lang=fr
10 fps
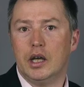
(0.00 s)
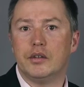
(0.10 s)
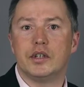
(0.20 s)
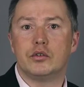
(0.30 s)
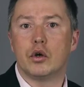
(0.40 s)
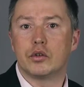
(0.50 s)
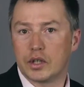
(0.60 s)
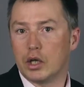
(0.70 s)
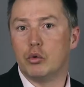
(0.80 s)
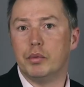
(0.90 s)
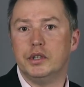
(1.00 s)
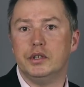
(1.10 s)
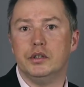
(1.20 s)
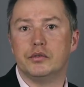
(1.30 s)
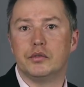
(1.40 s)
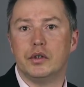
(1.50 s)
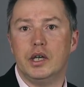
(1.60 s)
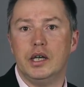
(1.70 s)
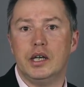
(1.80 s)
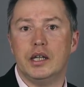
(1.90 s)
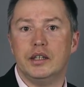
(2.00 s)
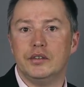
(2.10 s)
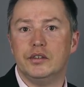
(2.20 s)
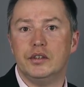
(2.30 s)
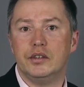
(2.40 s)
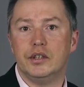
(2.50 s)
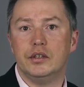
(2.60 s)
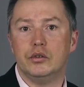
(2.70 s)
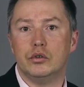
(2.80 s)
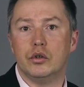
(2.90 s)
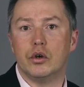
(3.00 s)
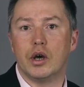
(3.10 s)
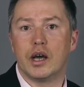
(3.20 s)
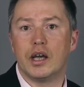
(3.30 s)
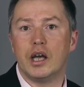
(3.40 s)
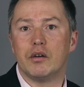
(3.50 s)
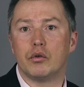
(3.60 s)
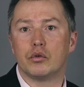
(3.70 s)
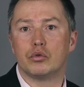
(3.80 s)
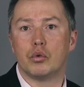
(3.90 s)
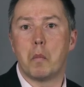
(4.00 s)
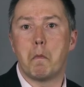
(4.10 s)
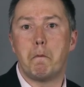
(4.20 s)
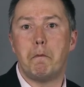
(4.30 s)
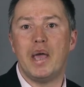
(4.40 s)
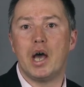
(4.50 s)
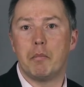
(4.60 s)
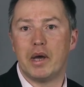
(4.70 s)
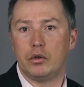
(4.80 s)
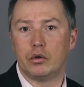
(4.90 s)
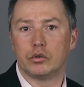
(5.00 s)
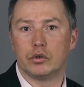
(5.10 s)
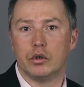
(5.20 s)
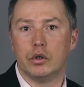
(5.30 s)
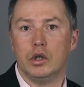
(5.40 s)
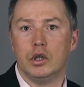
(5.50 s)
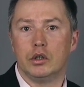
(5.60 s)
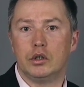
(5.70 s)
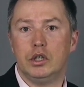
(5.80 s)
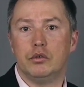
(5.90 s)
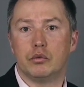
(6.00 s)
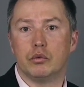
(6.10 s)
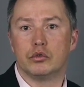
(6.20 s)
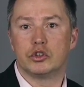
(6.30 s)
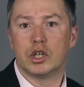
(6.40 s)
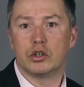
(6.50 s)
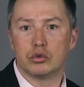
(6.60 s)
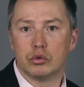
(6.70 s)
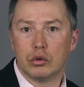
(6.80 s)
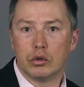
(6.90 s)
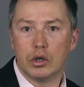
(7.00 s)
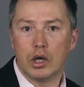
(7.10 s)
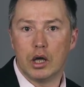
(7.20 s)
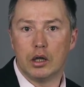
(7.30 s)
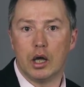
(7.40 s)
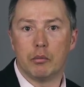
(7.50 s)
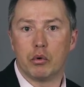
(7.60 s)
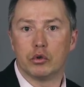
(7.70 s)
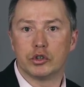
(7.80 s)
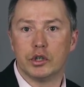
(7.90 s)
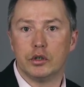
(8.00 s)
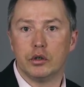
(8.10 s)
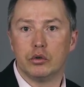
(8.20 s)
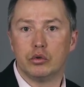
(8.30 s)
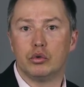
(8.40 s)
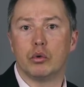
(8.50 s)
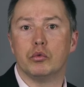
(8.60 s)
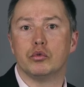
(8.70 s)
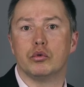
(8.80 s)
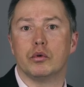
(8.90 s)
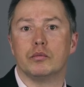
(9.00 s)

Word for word: un secteur très compétitif et la nécessité de réinventions permanentes qui font chaque jour un projet sur mesure.